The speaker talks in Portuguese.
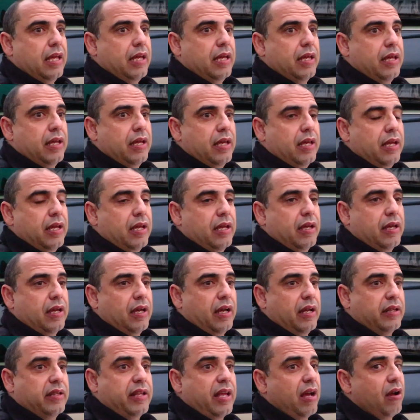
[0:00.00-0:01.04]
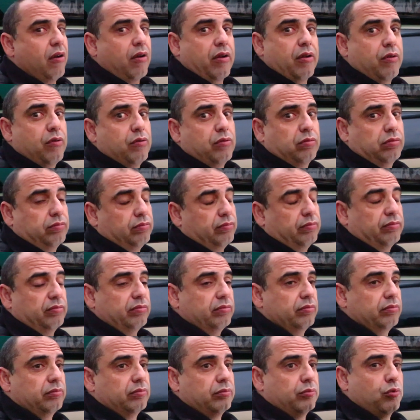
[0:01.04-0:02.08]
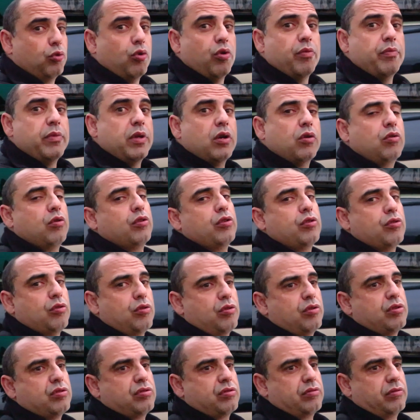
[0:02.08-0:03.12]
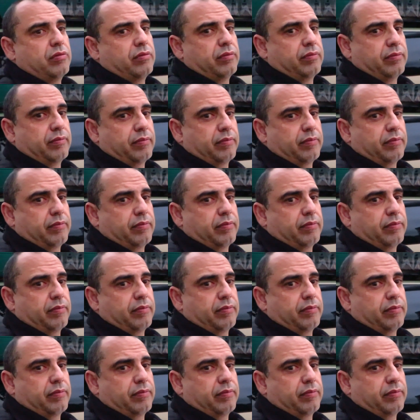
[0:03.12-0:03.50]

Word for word: E até eu dormi curioso,